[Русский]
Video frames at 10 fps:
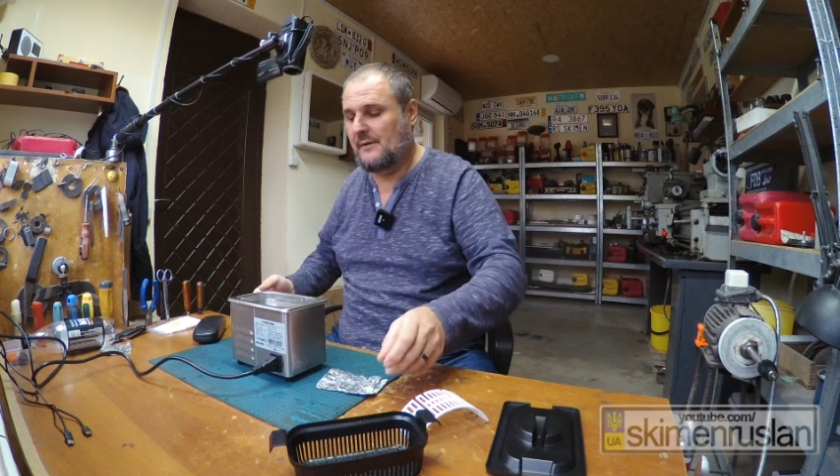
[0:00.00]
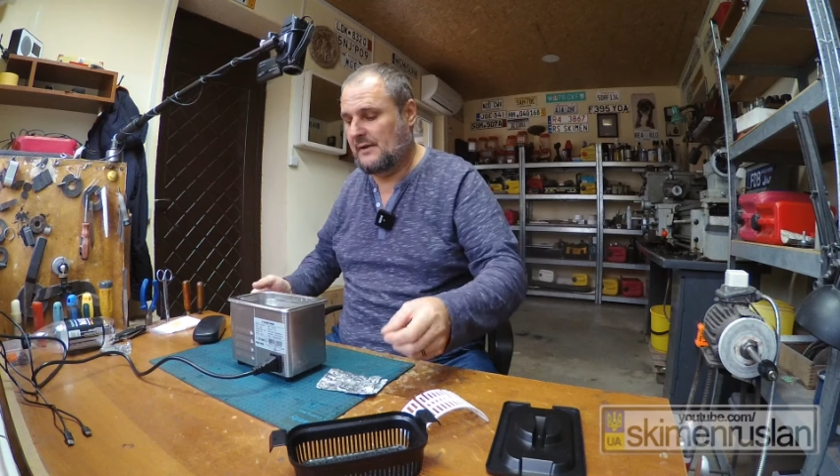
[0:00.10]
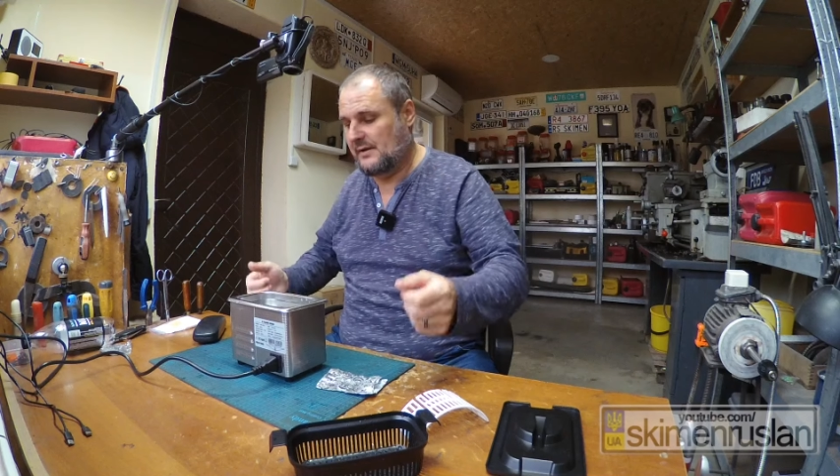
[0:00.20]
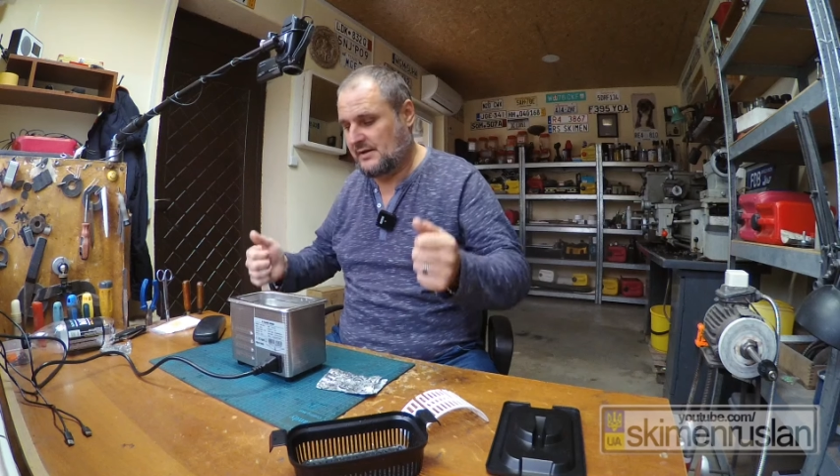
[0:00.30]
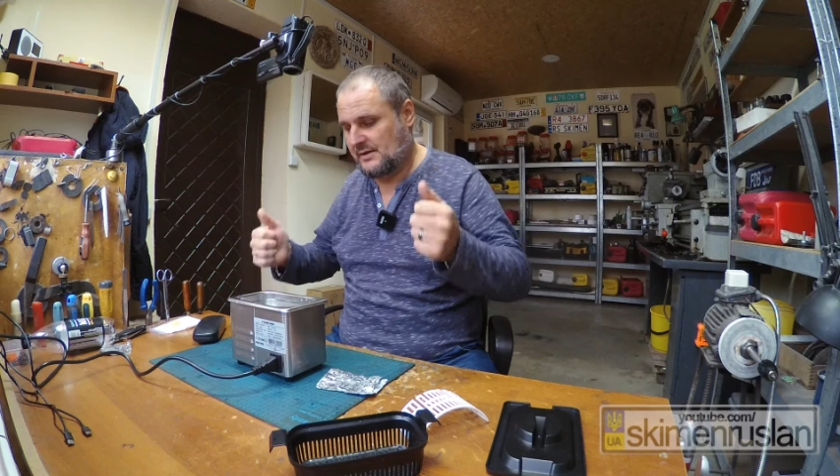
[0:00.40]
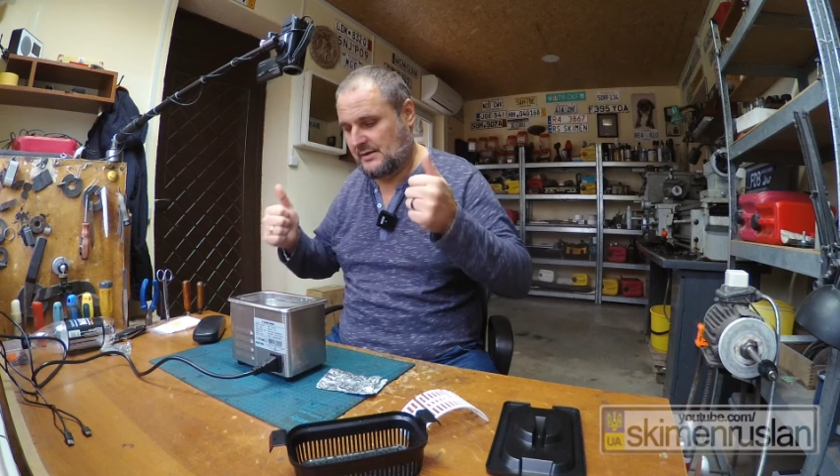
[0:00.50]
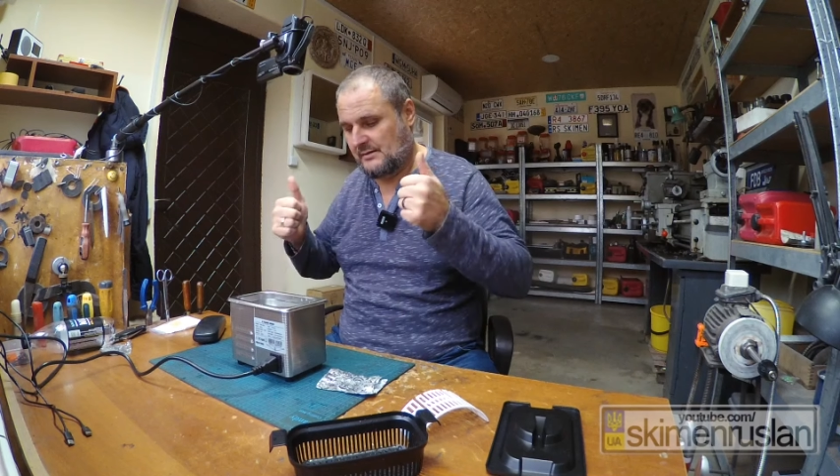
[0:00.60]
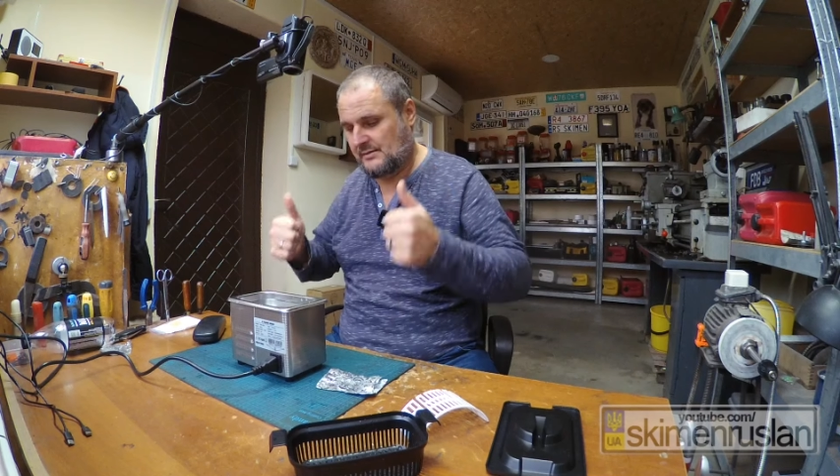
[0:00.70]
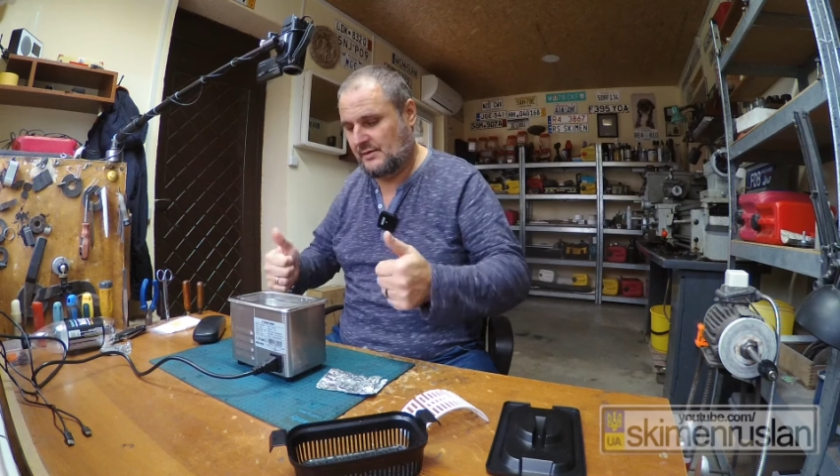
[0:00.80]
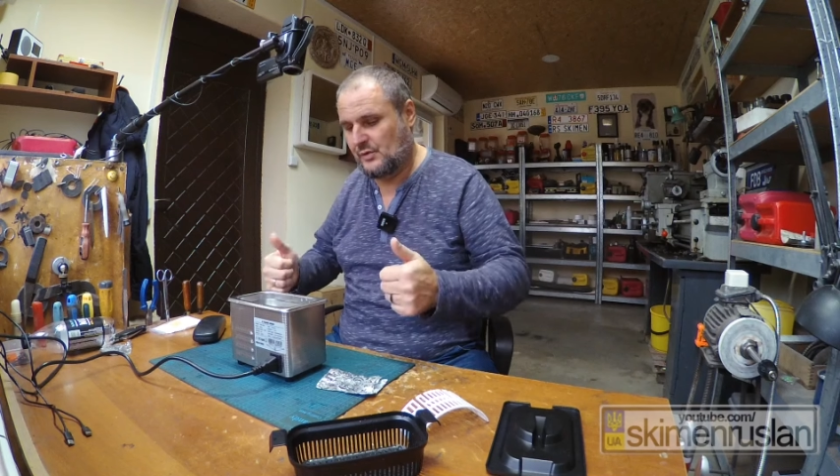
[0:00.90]
Ванночка
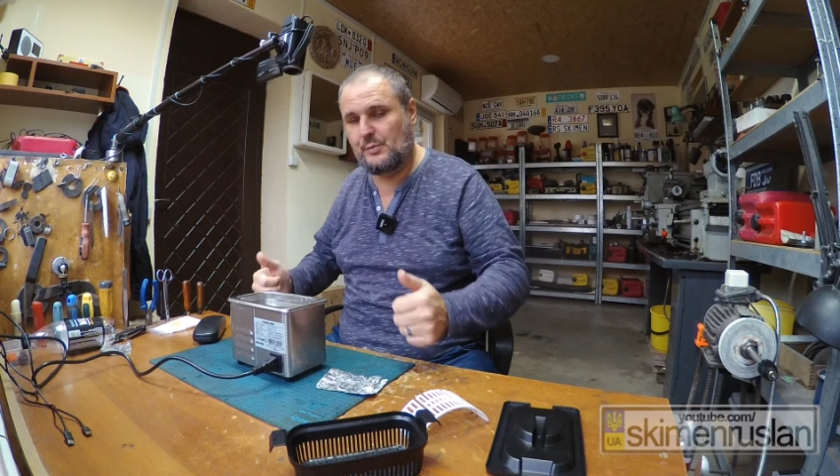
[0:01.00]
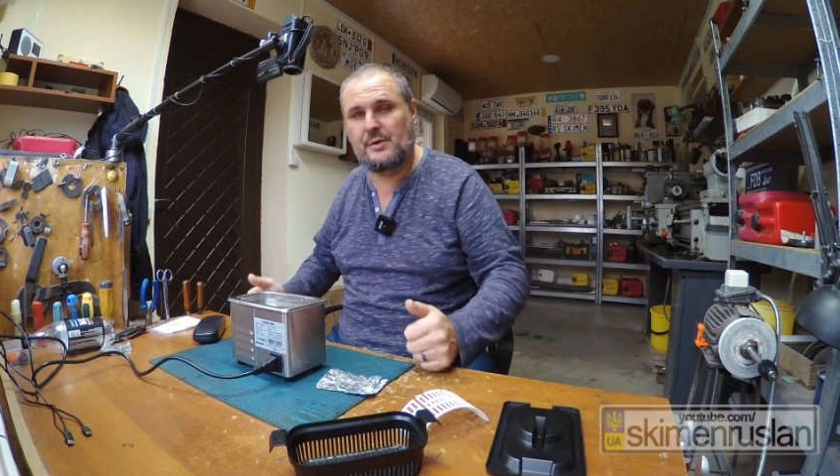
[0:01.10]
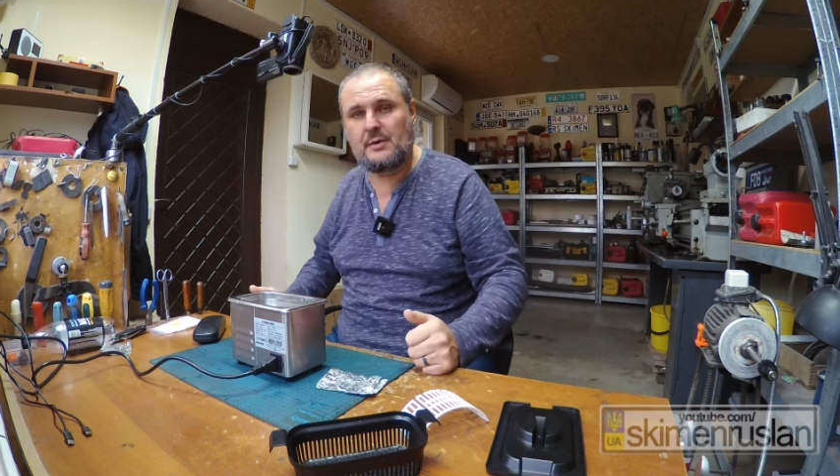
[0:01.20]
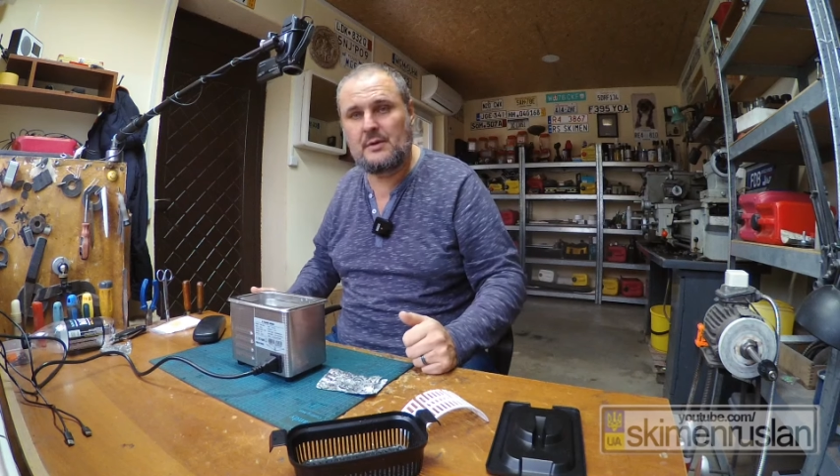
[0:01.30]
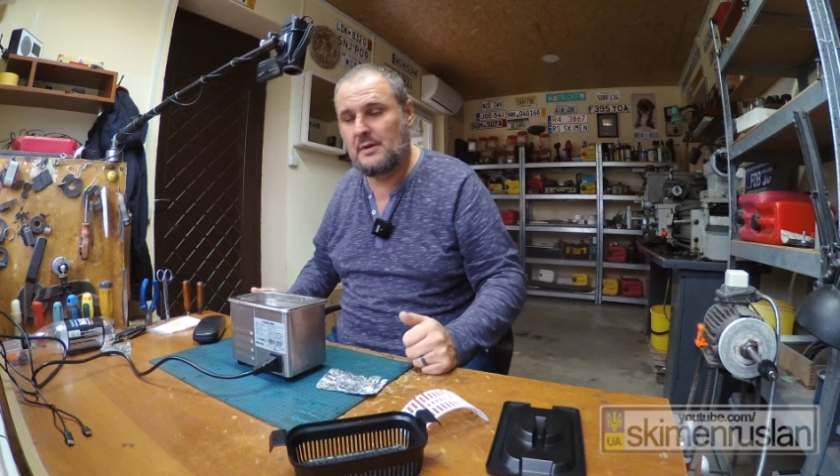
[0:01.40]
супер.